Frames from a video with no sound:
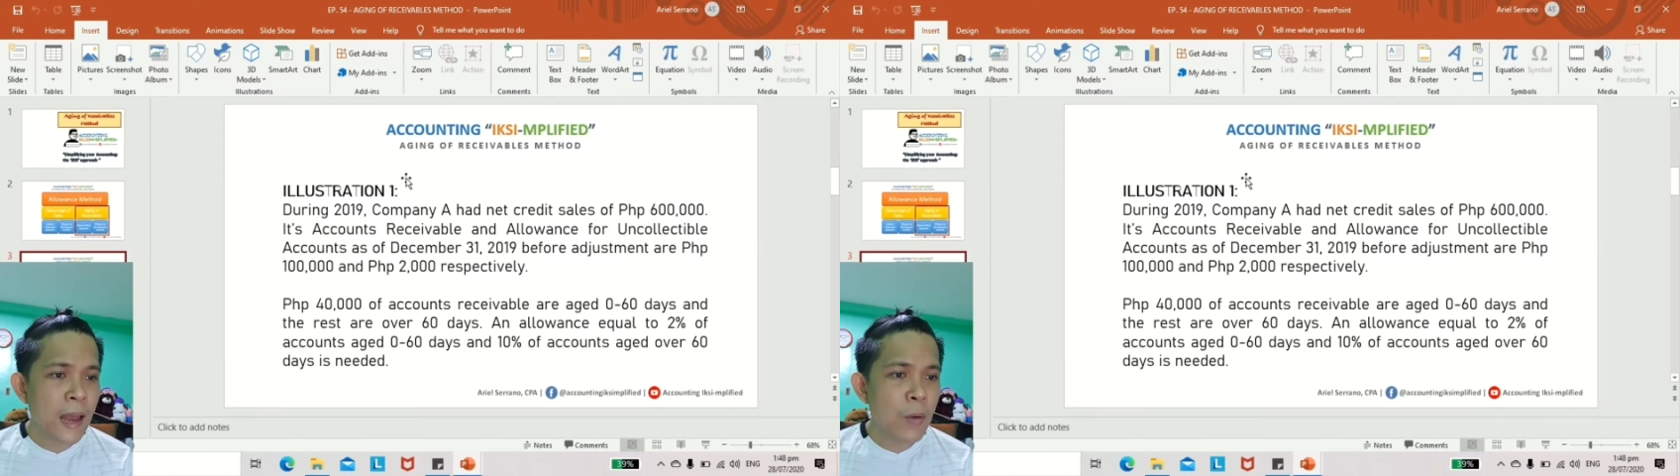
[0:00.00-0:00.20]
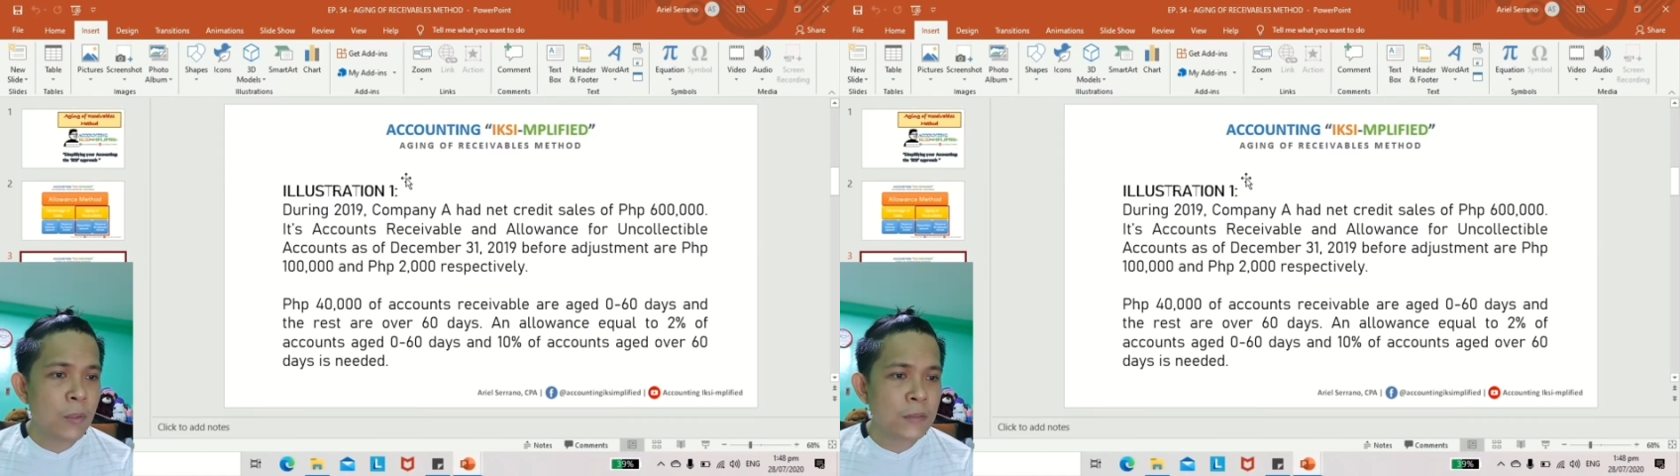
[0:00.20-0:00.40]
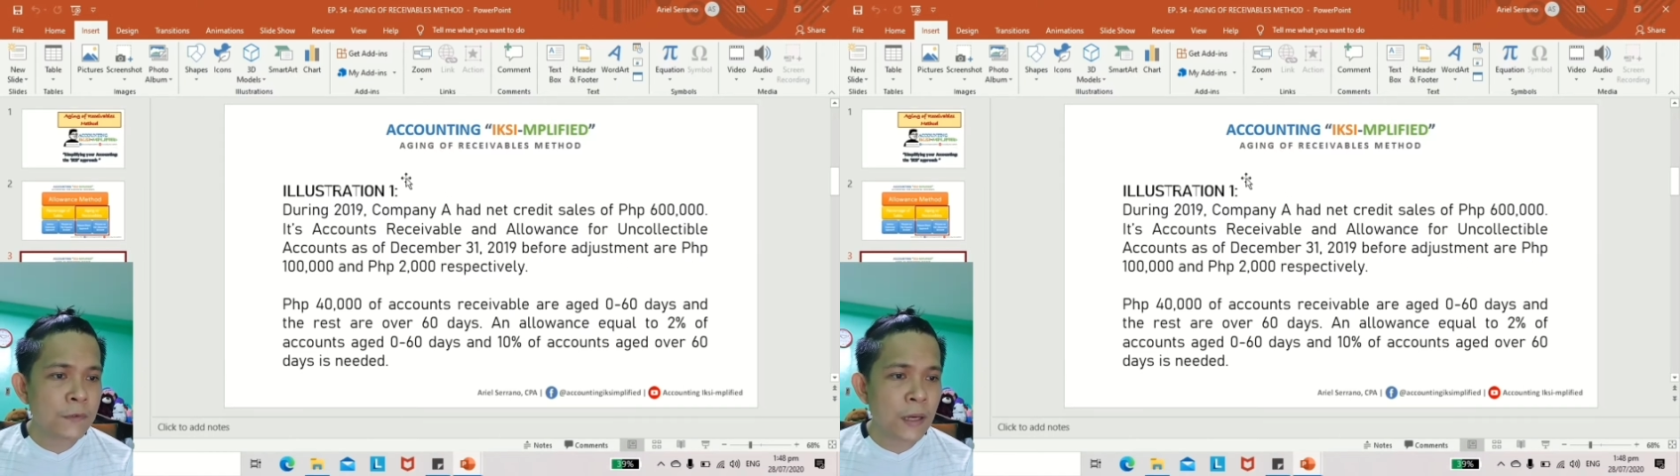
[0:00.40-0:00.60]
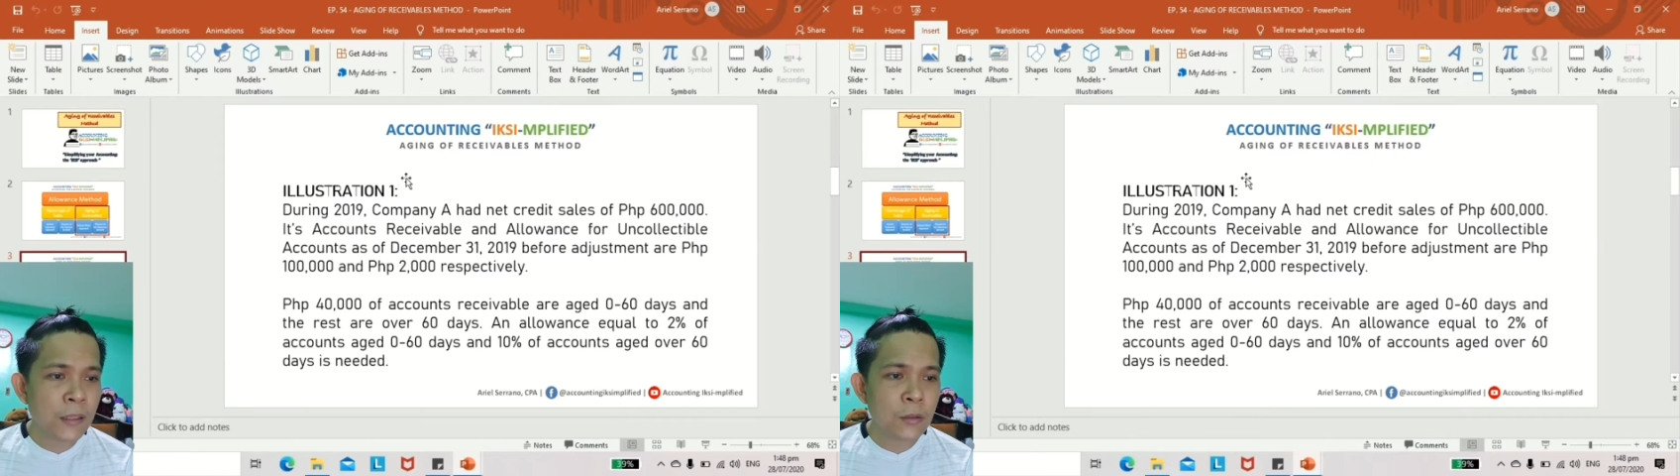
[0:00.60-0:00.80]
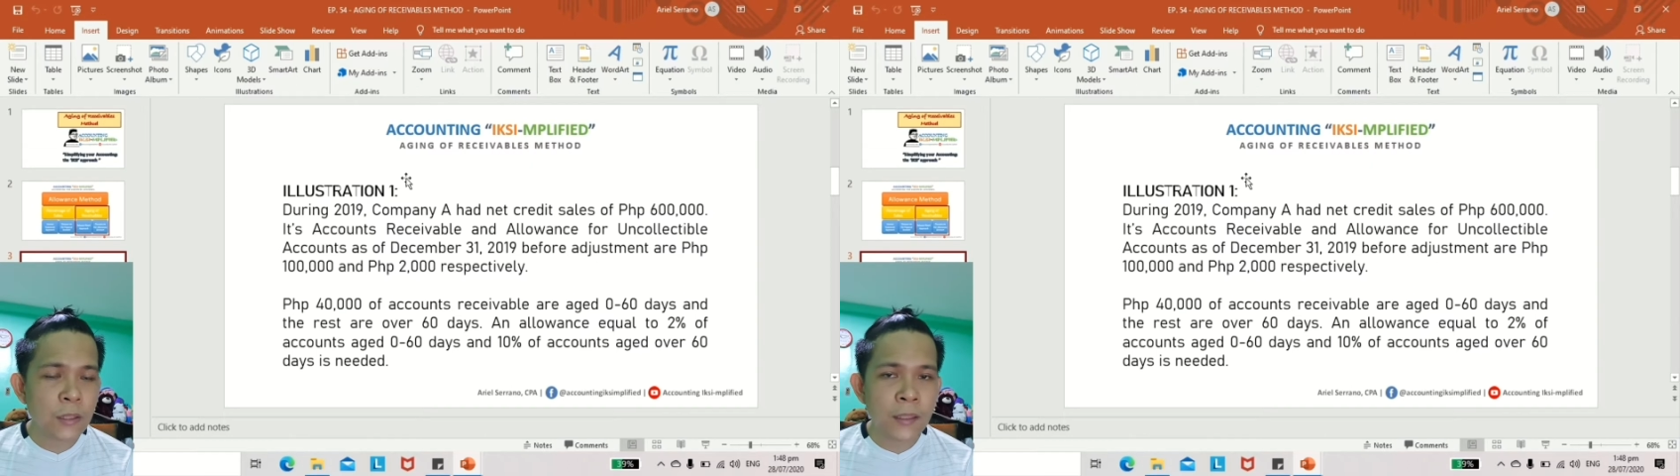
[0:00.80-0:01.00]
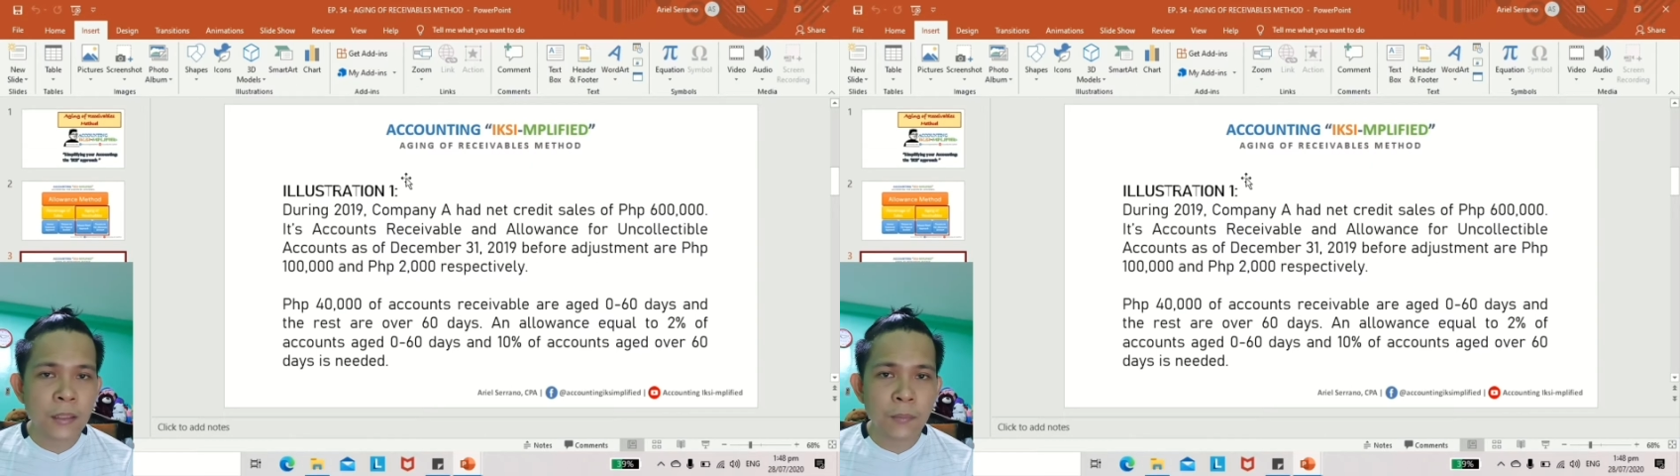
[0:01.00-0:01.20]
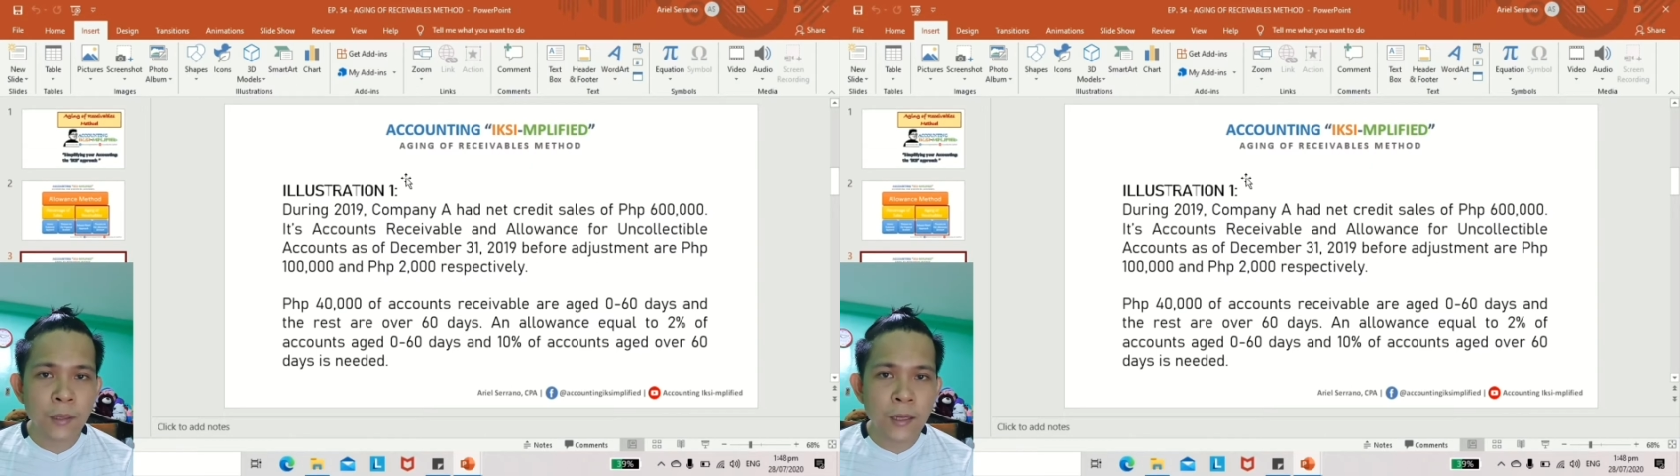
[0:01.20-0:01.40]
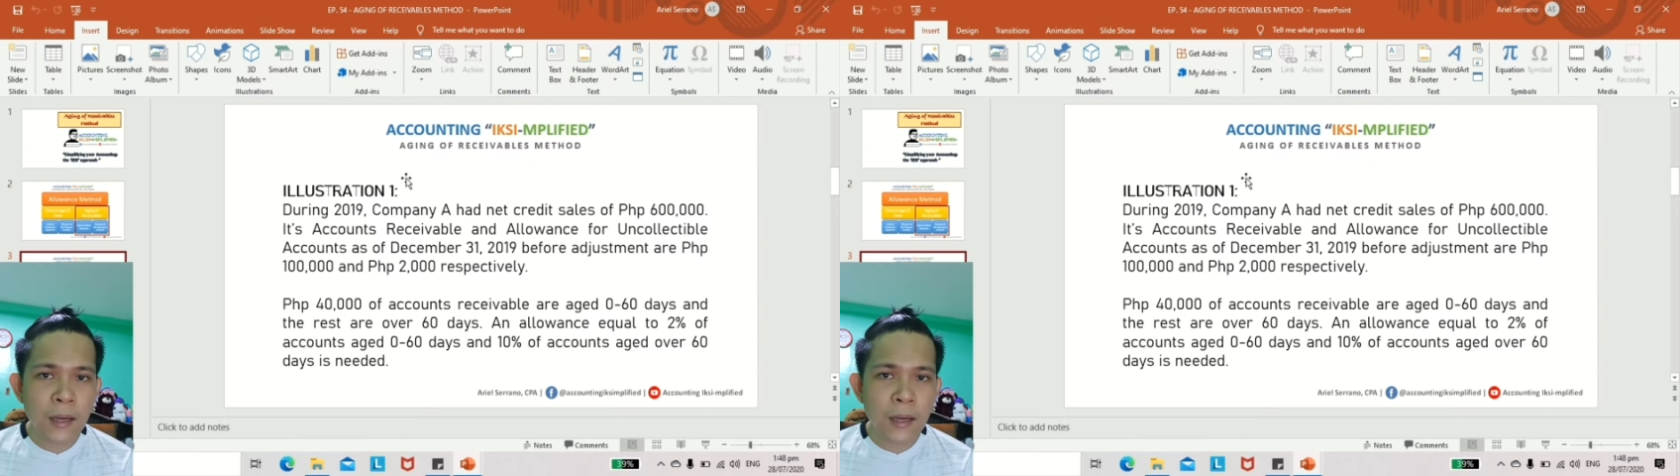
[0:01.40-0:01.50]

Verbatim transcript: allowance for uncollectible